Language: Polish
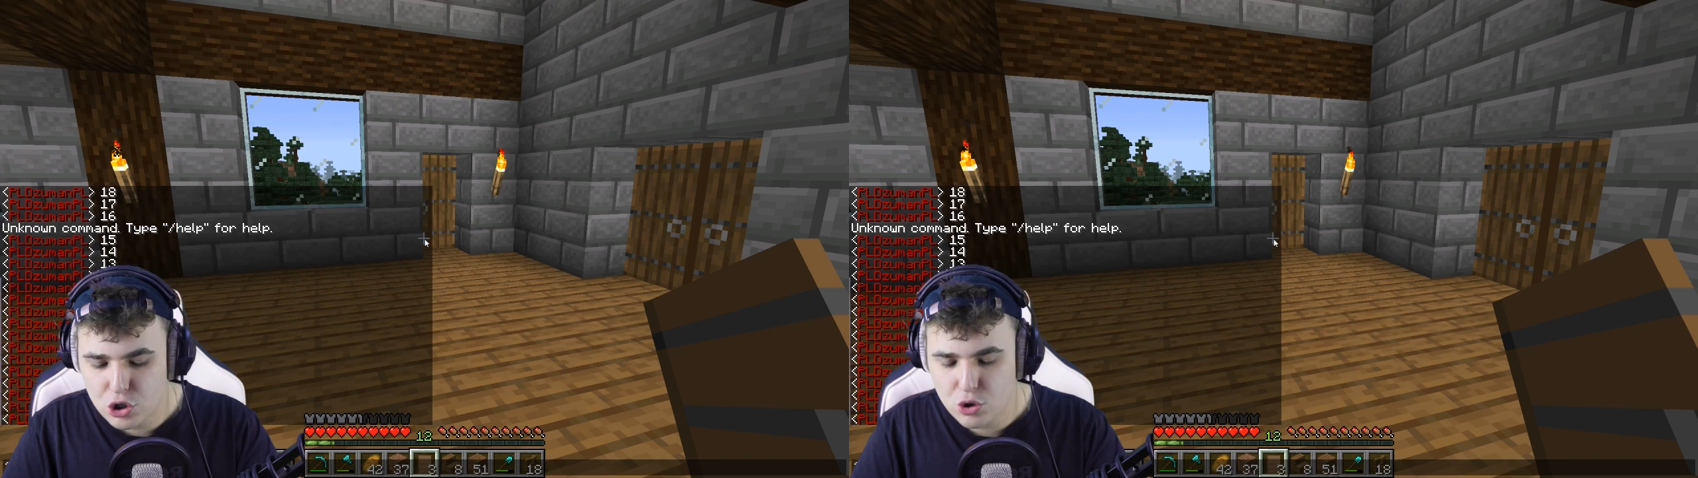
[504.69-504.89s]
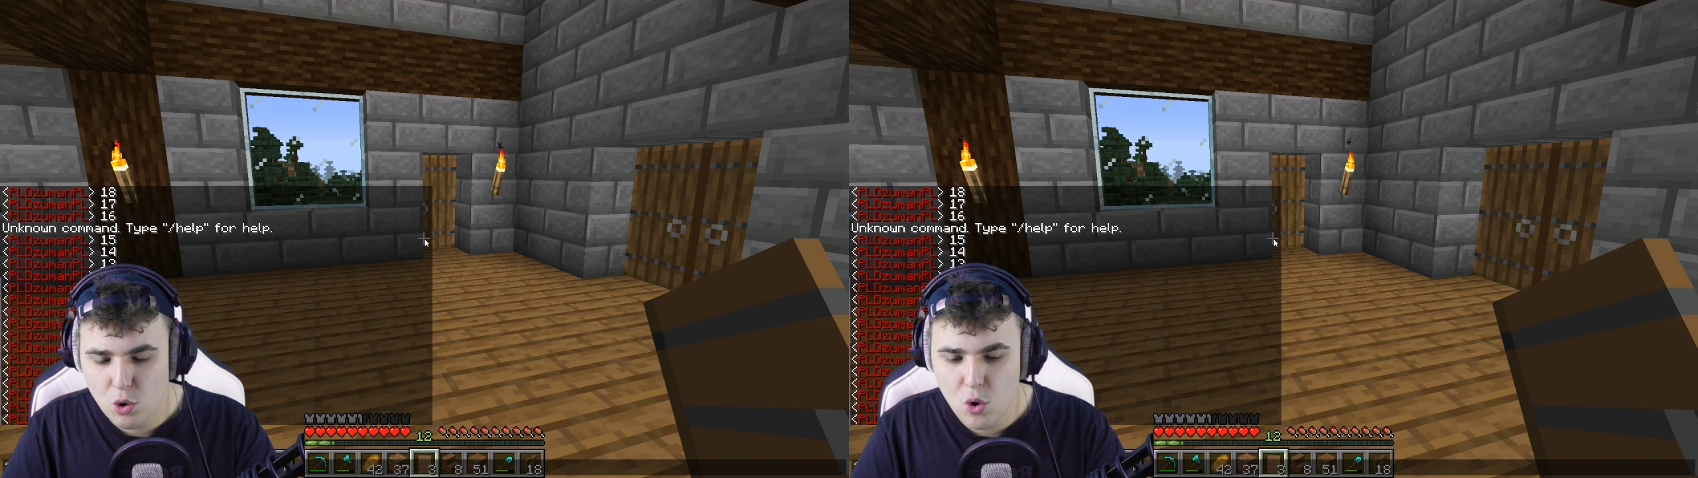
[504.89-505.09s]

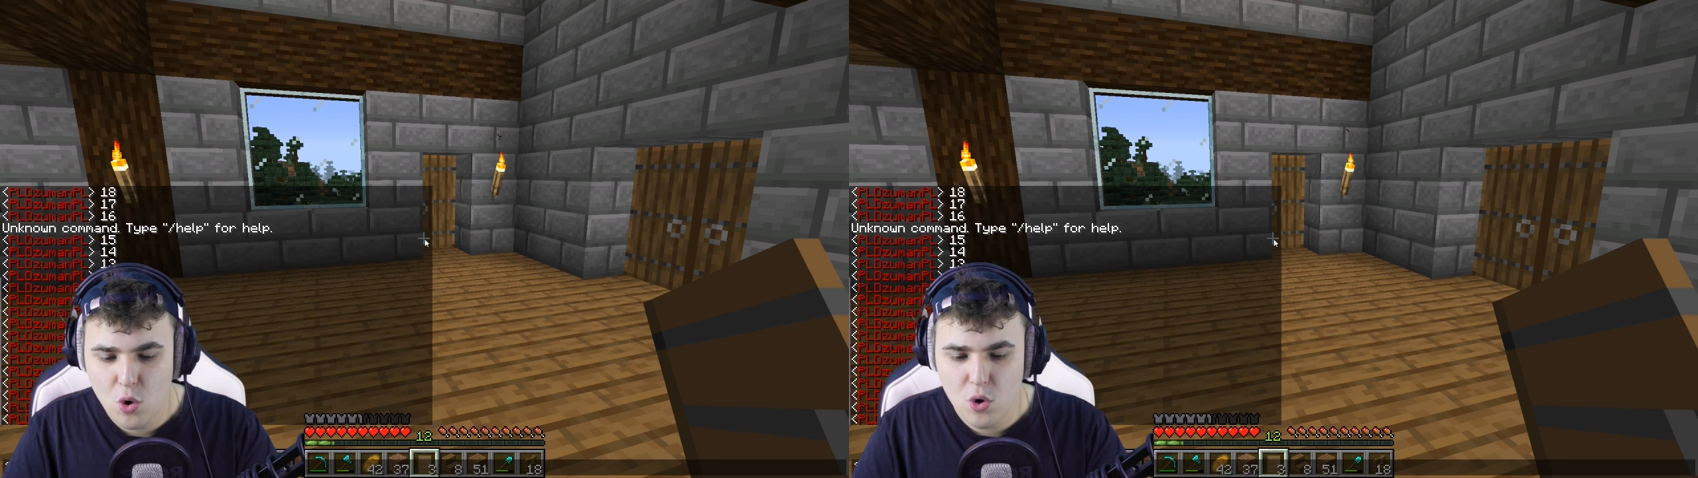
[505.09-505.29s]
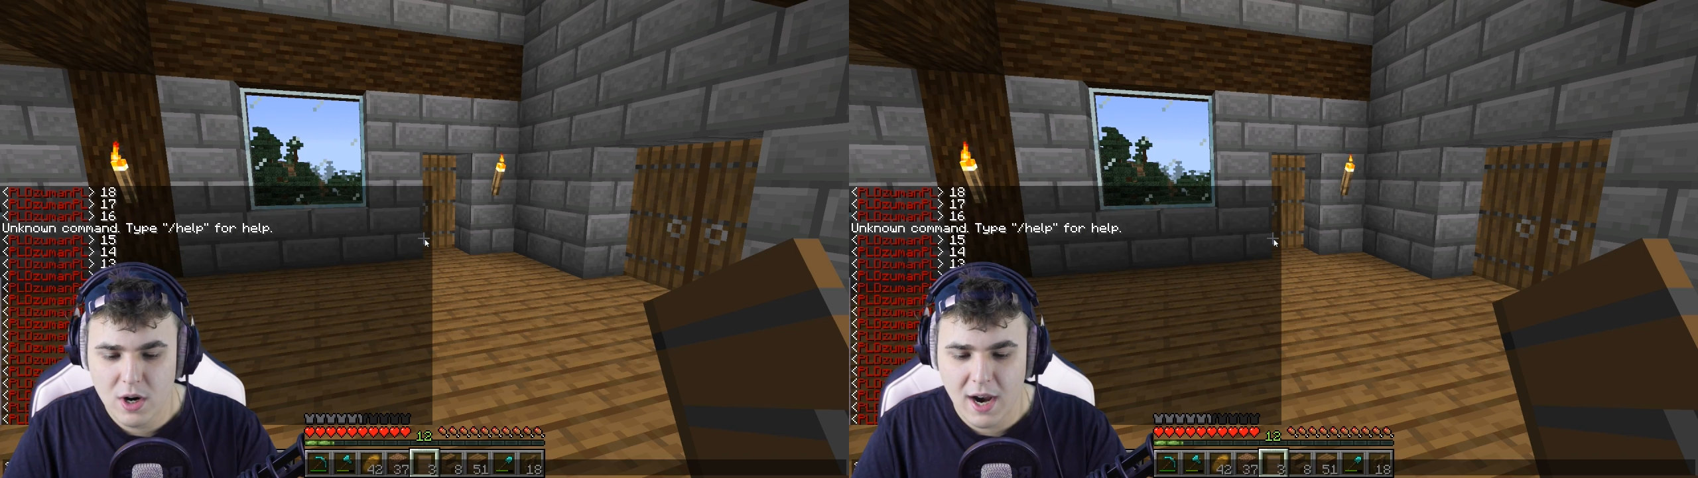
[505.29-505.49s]

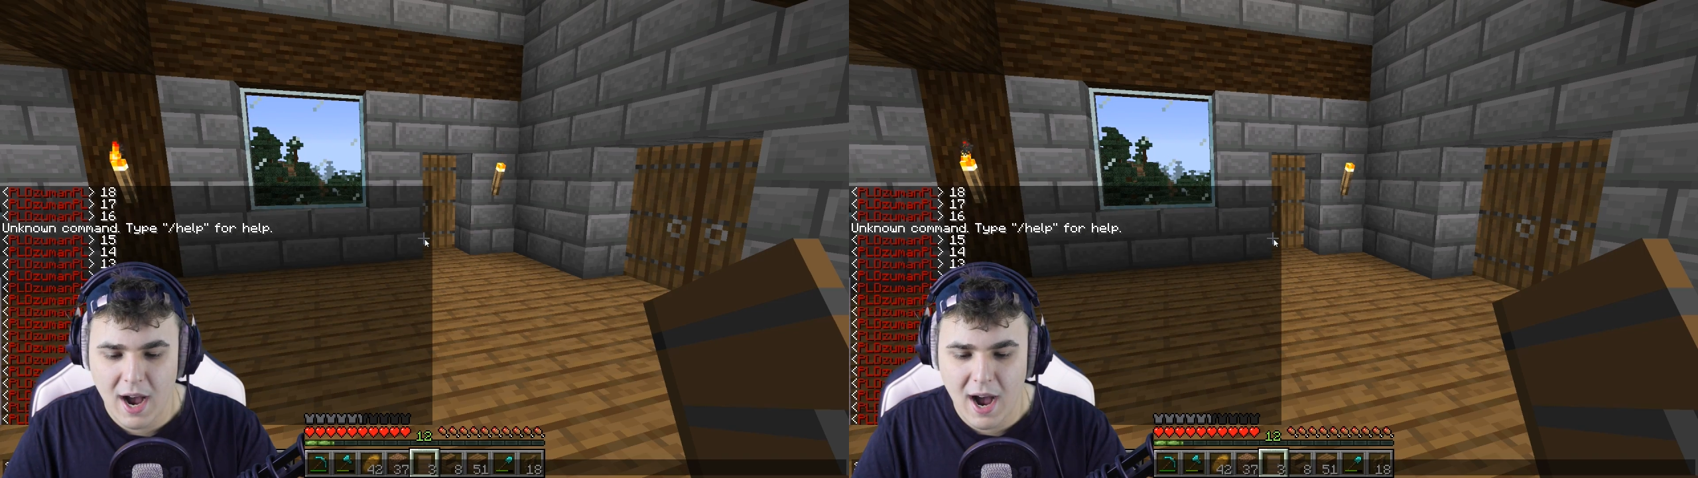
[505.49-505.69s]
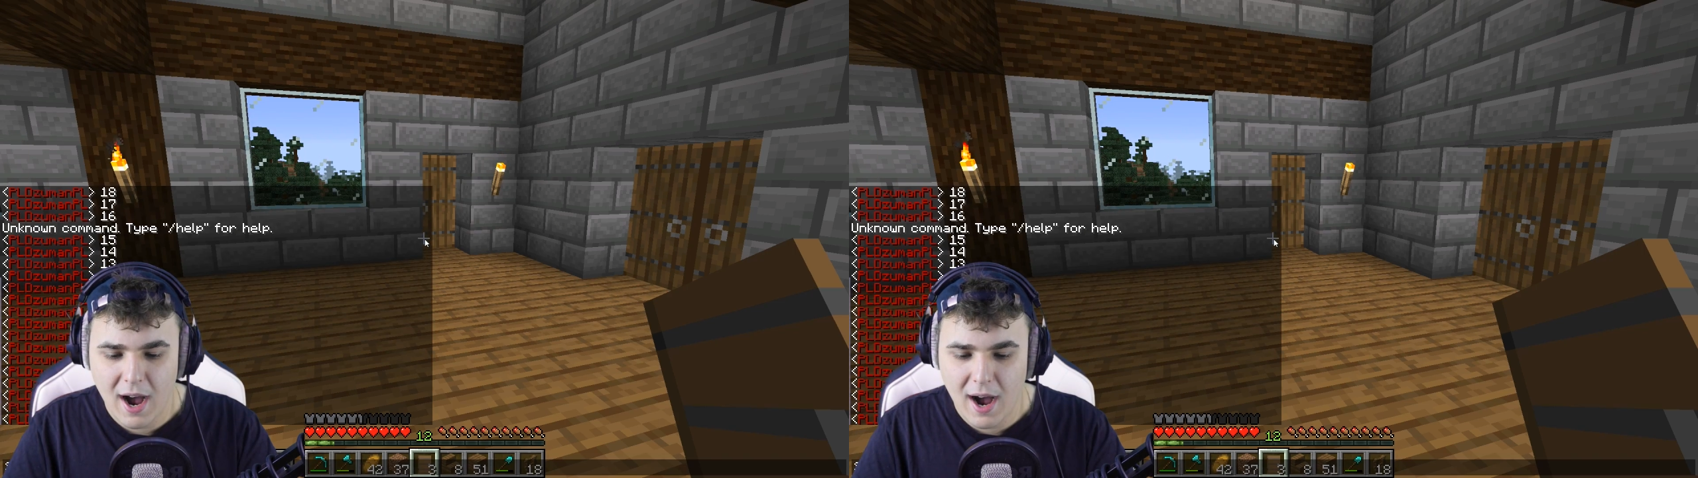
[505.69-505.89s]

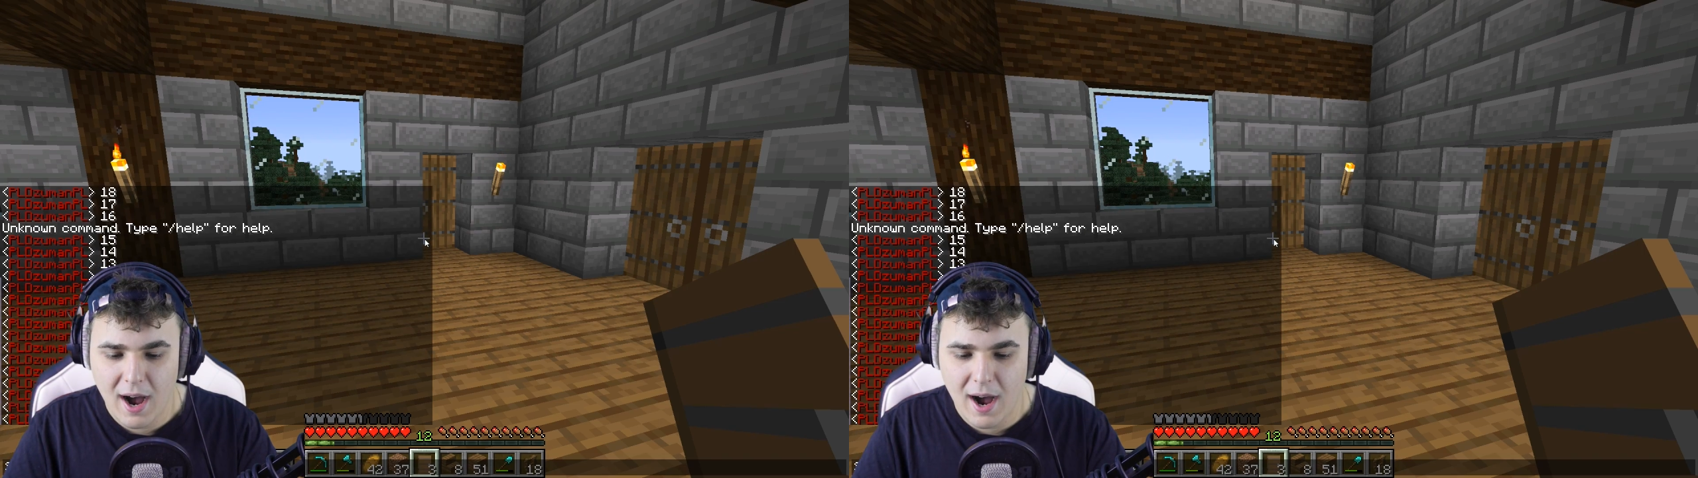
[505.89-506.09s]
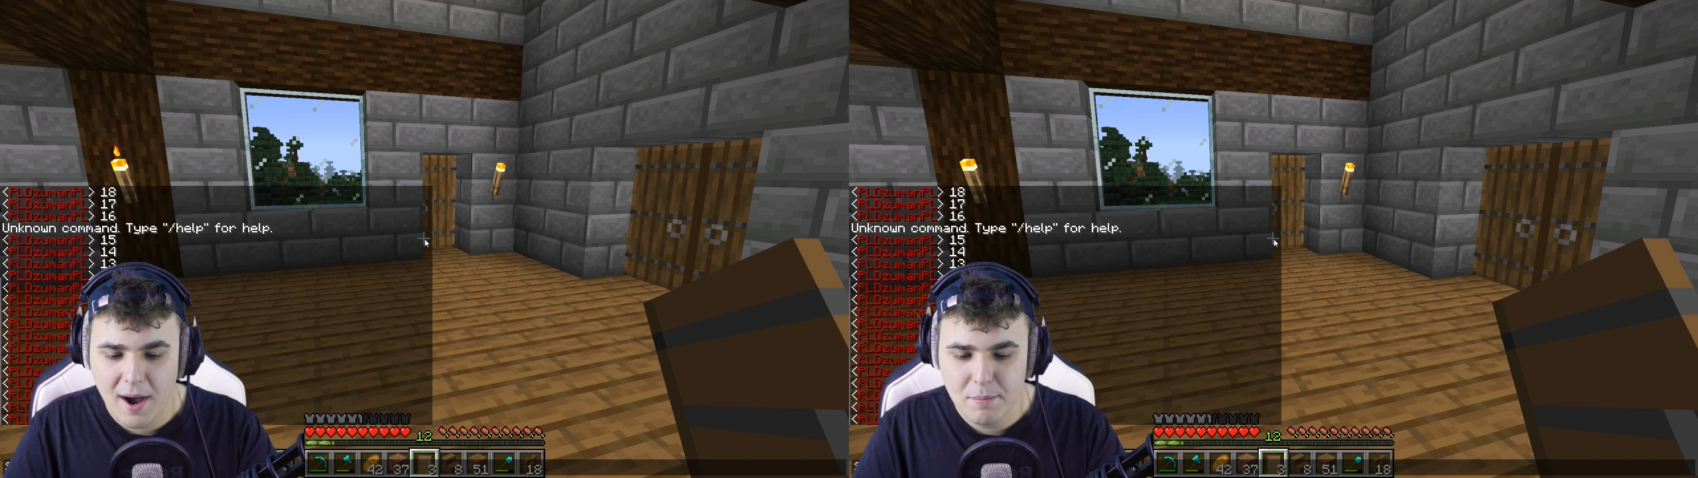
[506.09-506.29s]

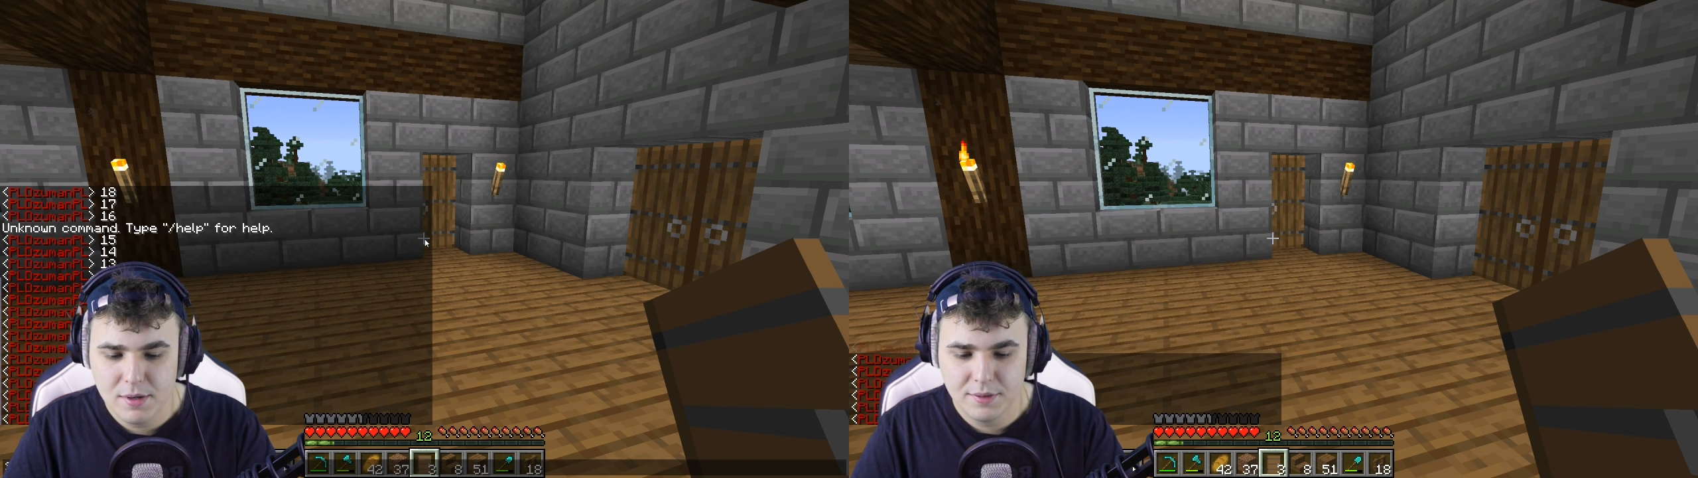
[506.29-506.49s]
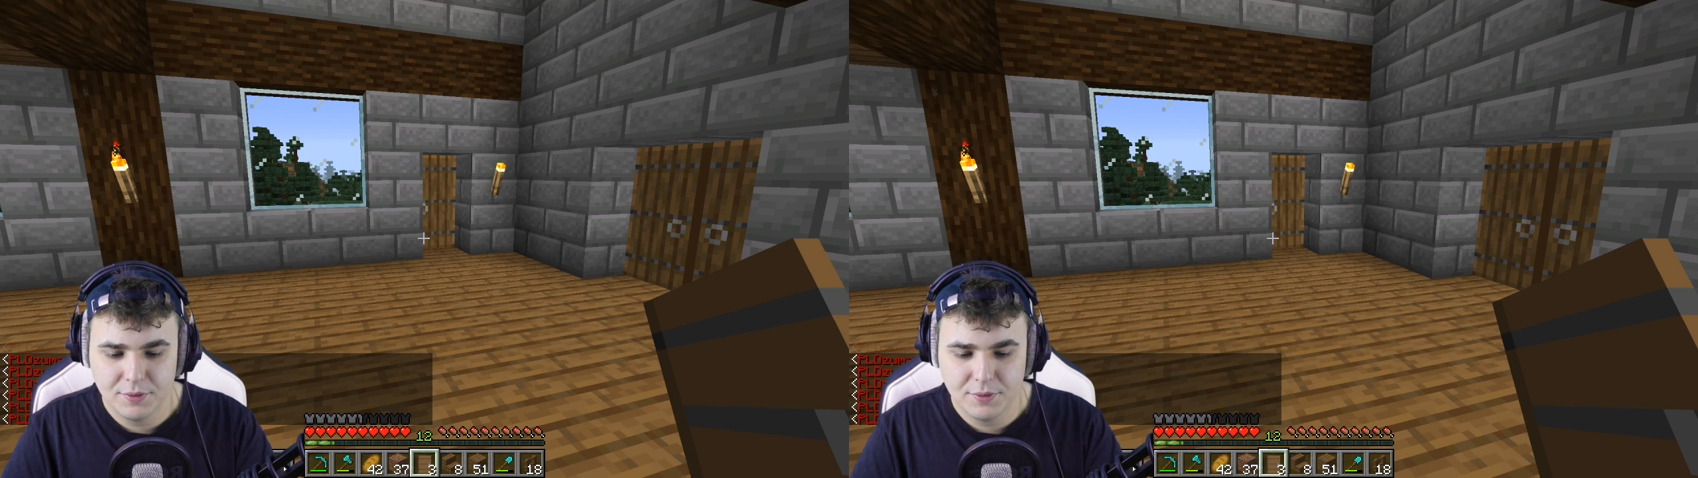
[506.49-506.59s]
Szukam